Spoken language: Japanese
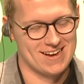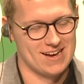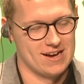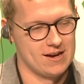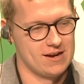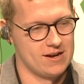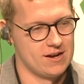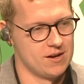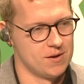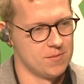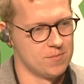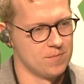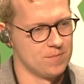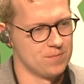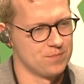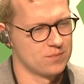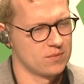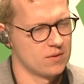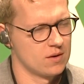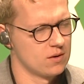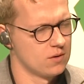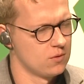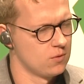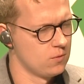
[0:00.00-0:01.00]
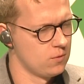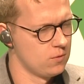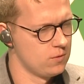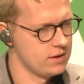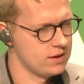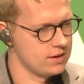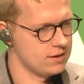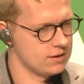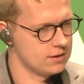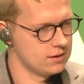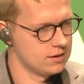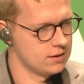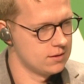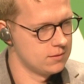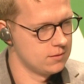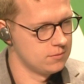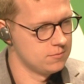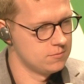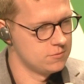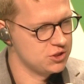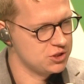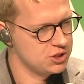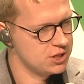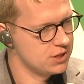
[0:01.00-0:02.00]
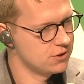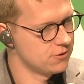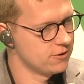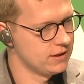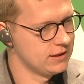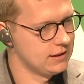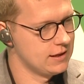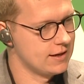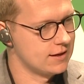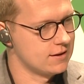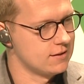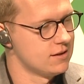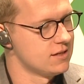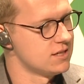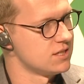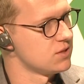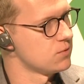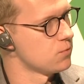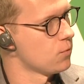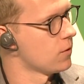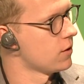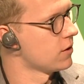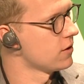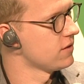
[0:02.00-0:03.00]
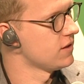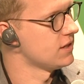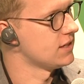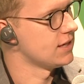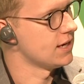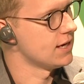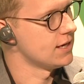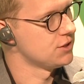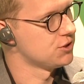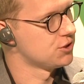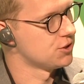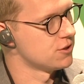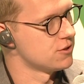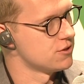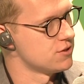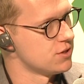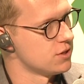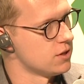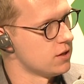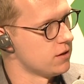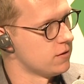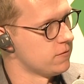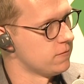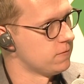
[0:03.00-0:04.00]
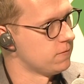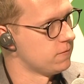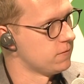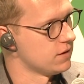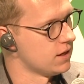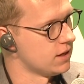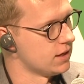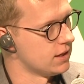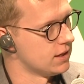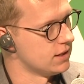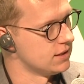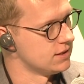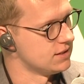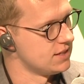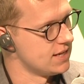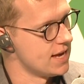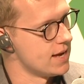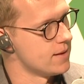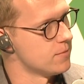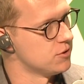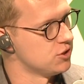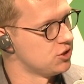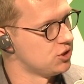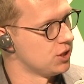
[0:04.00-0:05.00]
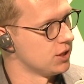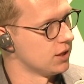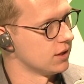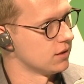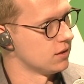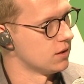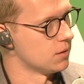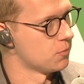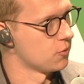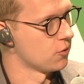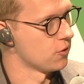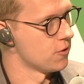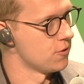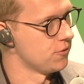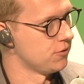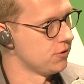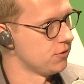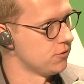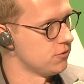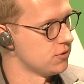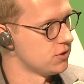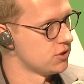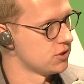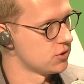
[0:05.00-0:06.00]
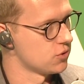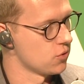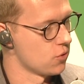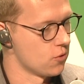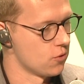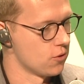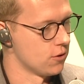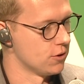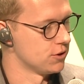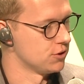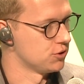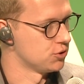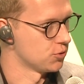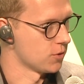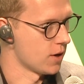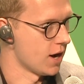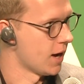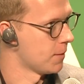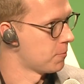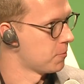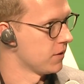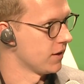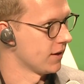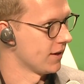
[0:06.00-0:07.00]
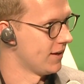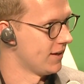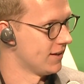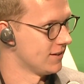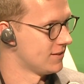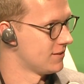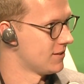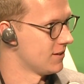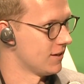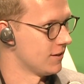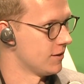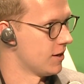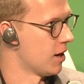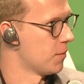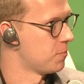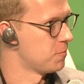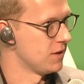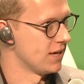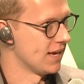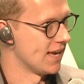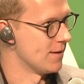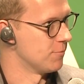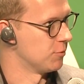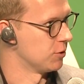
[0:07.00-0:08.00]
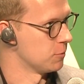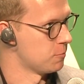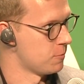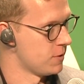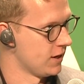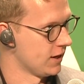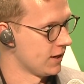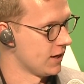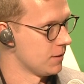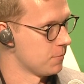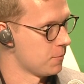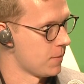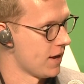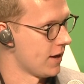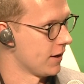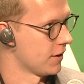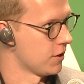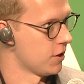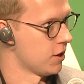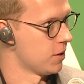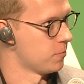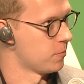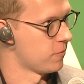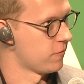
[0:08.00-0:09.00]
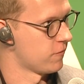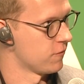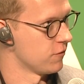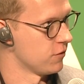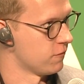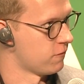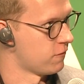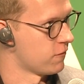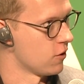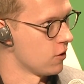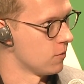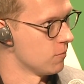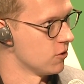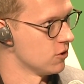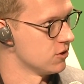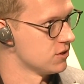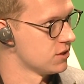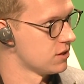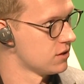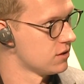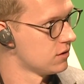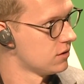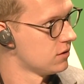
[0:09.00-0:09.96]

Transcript: Um, with uh, machinery like this, what are the dangers of uh, damaging the produce or dropping it and not being able to pick it back up for the farmers?